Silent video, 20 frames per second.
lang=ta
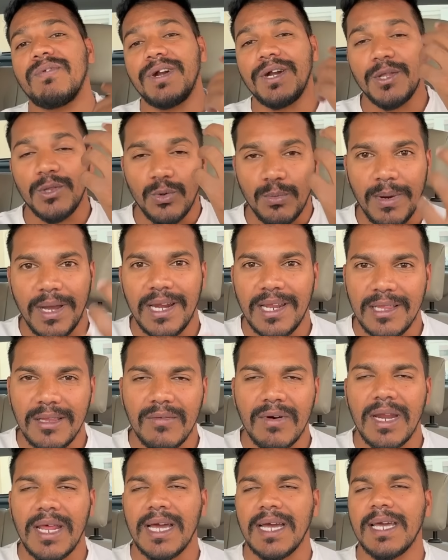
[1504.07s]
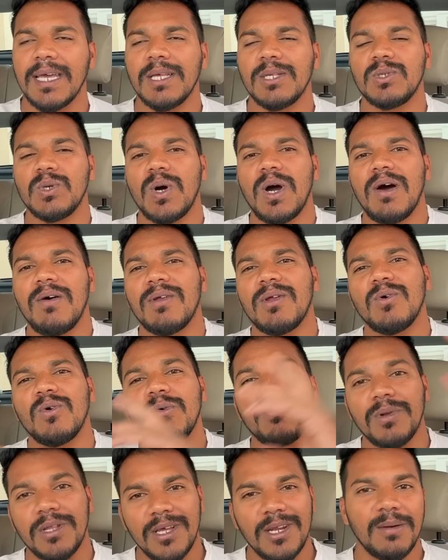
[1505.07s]
ஃப்ரெண்டு துபாயிலேருந்து வராங்க ஸோ அவரை
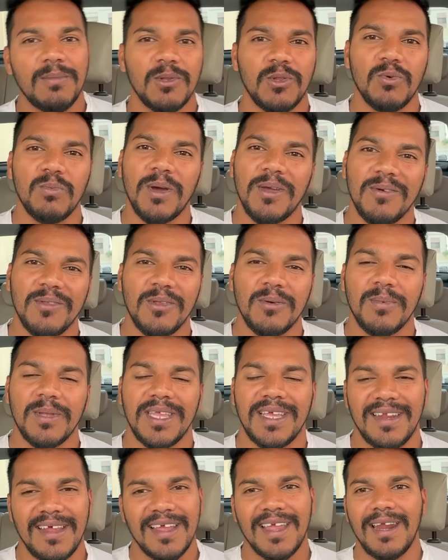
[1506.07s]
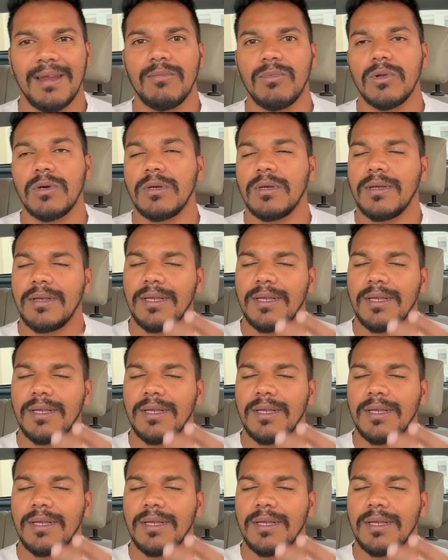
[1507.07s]
கூப்பிட்டுக்கு நம்ம துபாய் வந்து பார்த்திங்கன்னா கிளம்பணும்